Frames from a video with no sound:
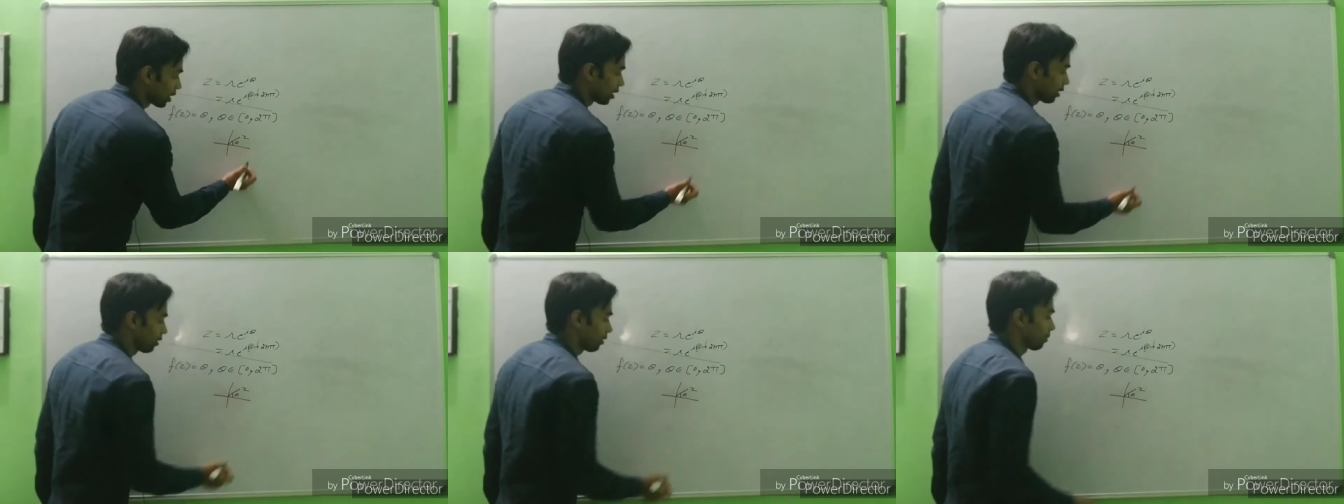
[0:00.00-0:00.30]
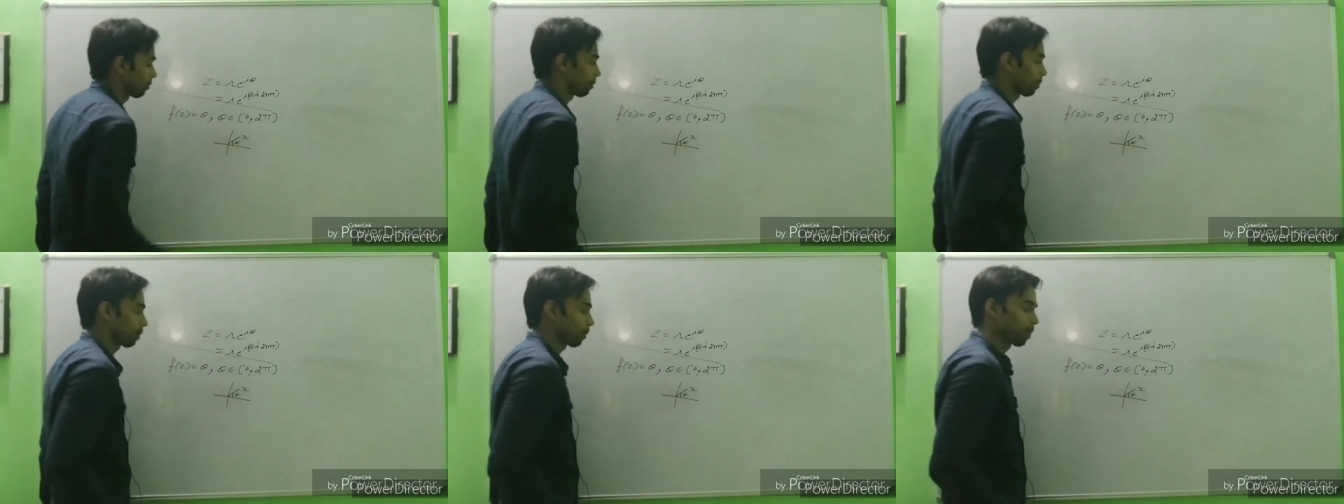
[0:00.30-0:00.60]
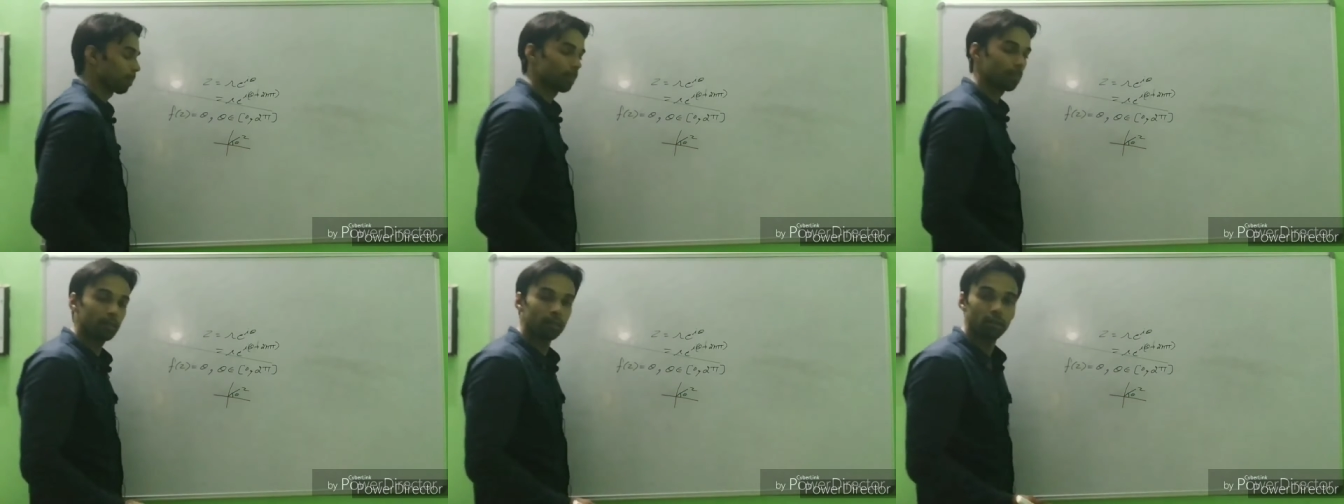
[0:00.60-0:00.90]
हो
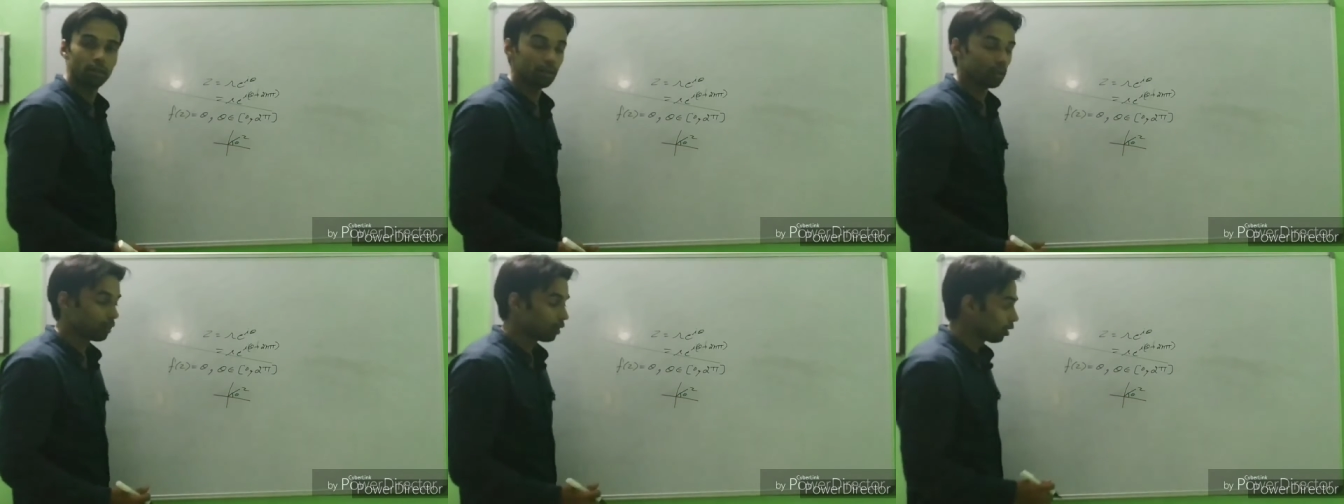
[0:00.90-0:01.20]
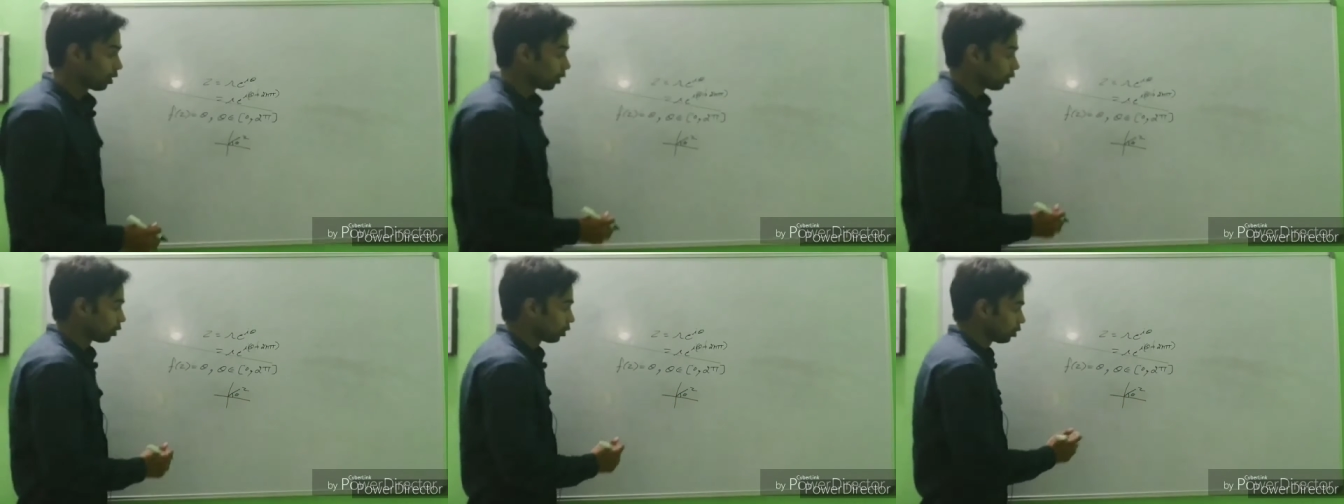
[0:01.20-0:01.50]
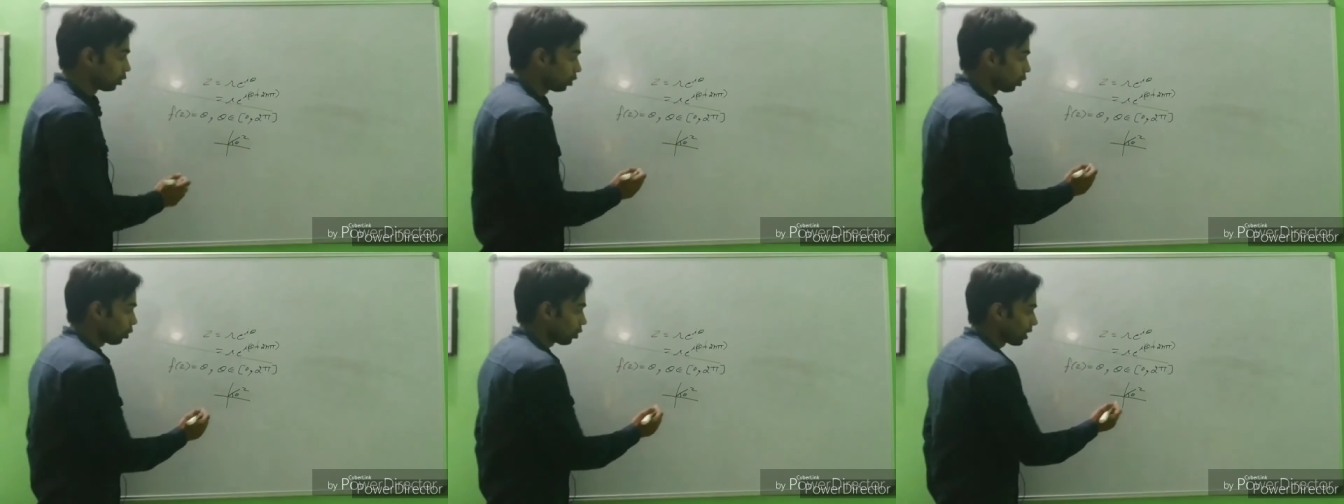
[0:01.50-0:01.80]
जाएगा
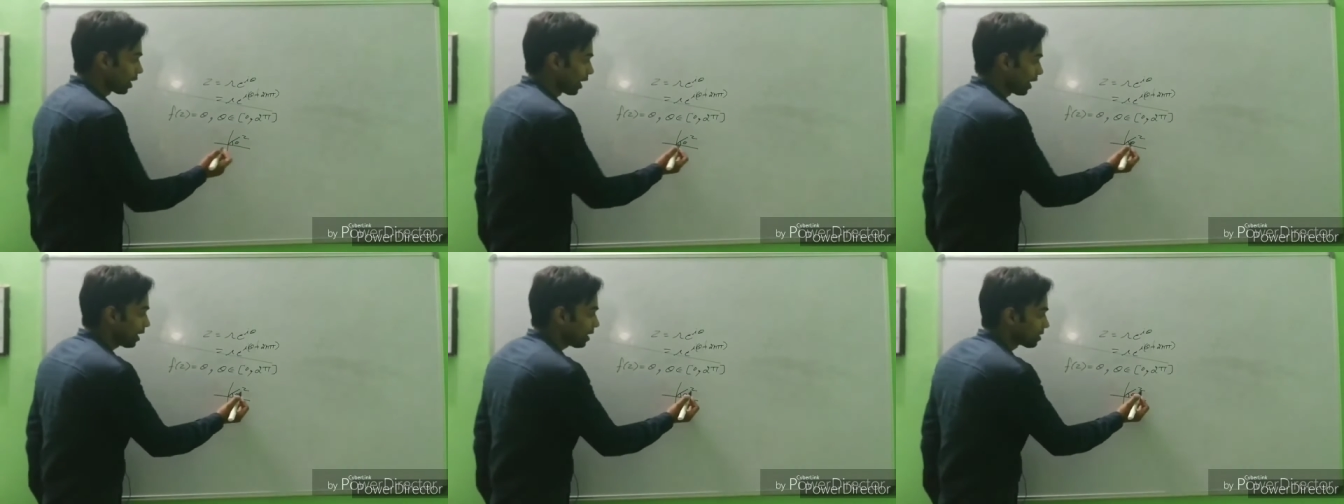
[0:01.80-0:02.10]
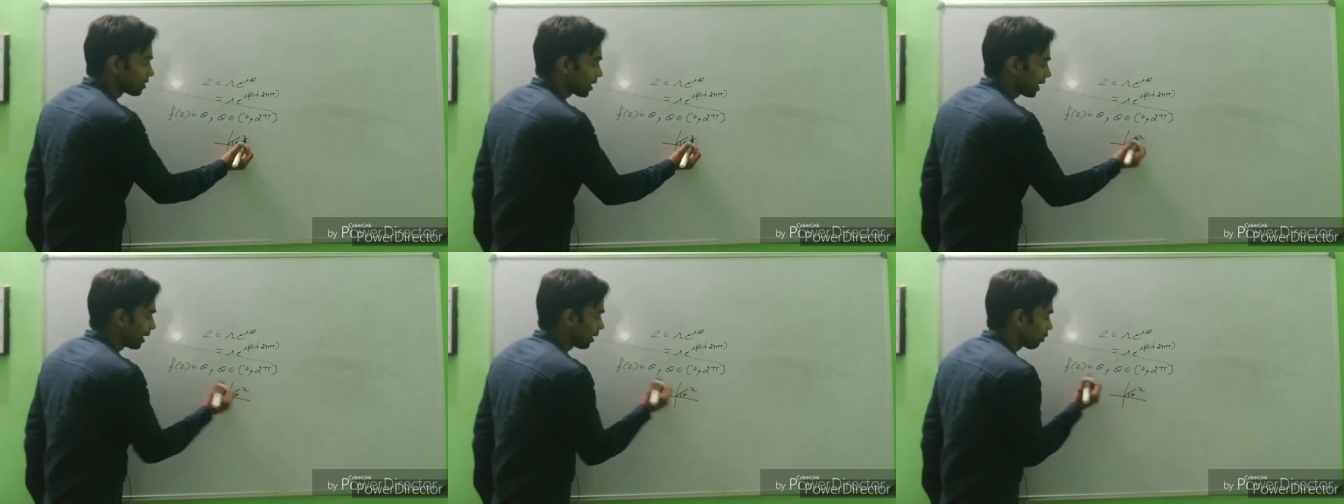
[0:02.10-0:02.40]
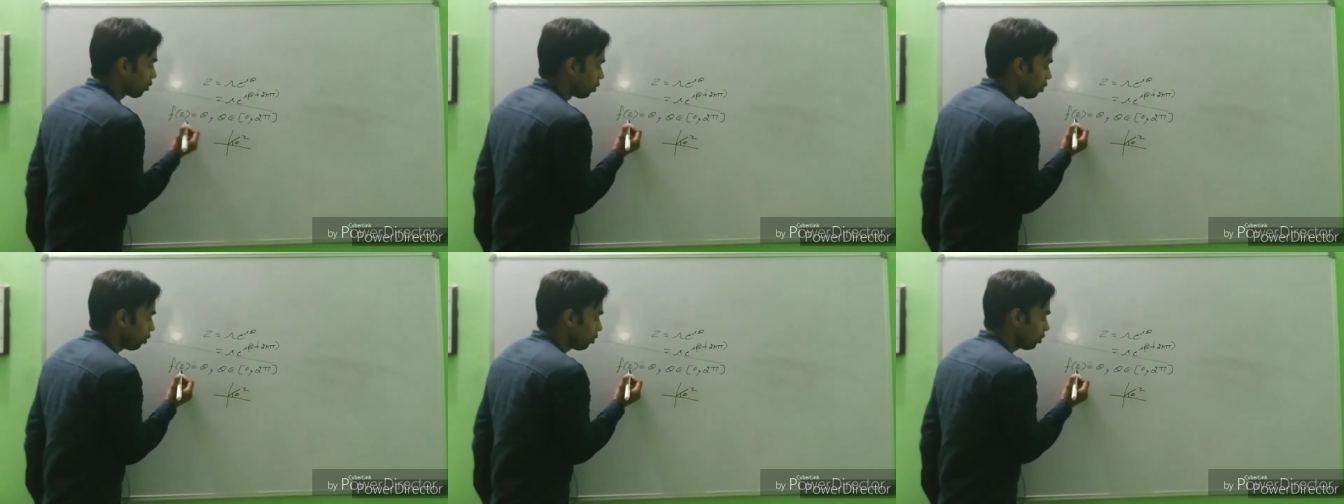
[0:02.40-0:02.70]
तो ये
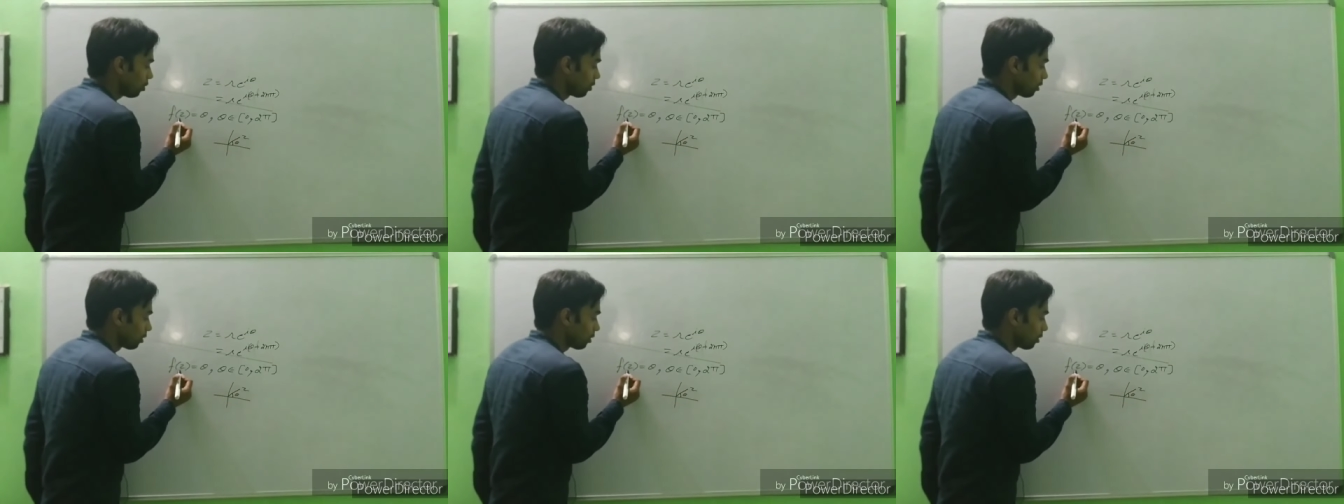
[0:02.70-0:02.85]
जेड को